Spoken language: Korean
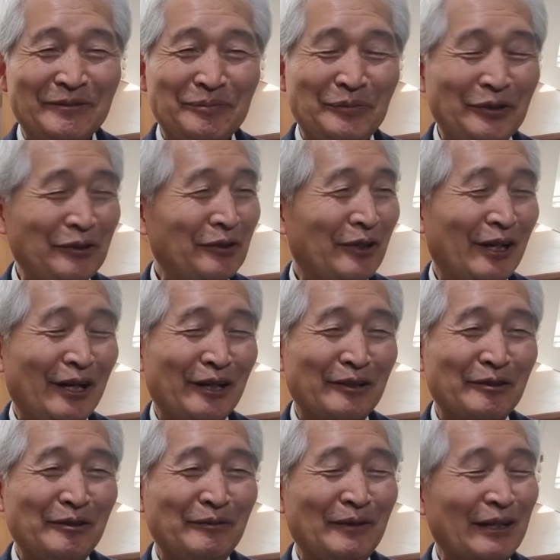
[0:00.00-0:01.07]

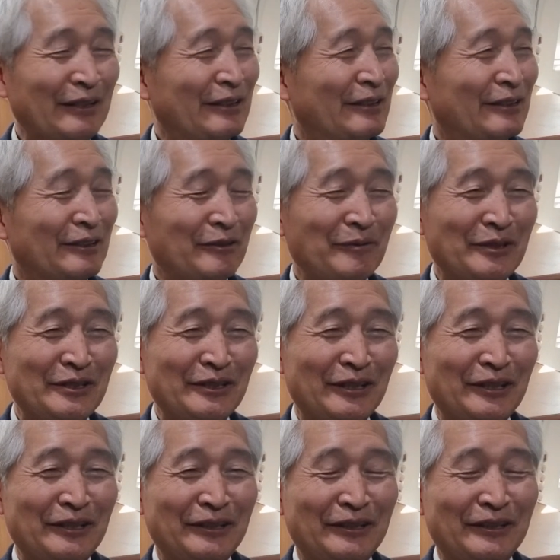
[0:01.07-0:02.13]
미워하고 막
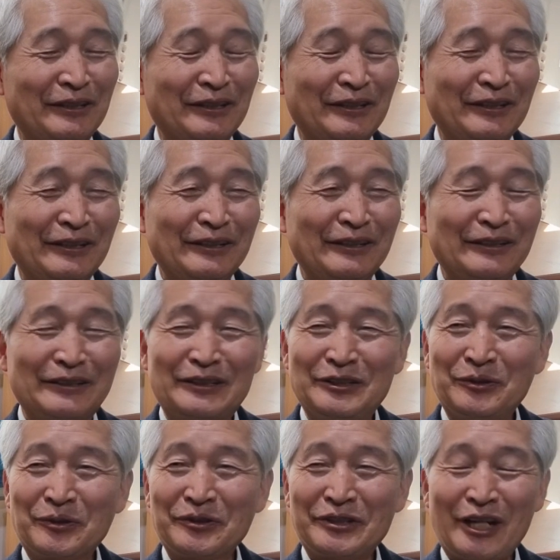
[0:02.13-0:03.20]
그러면서 어,
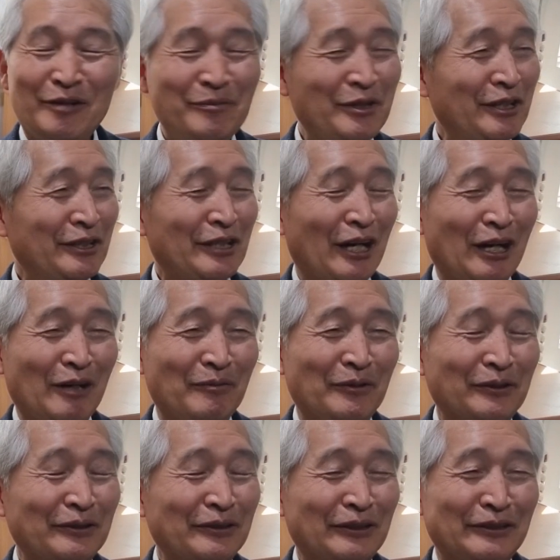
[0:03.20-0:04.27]
기독교 잘 믿는다
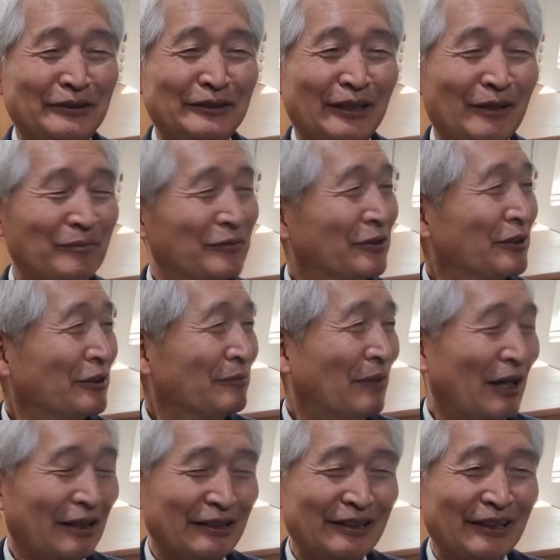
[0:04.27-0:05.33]
뭐 이런 사람들이
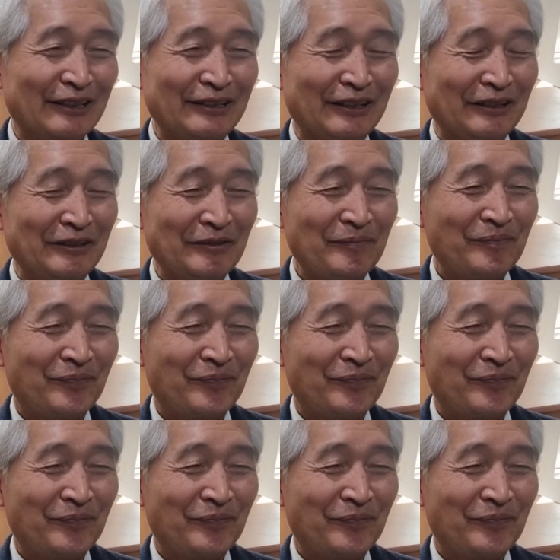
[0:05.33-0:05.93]
많은 것 같아.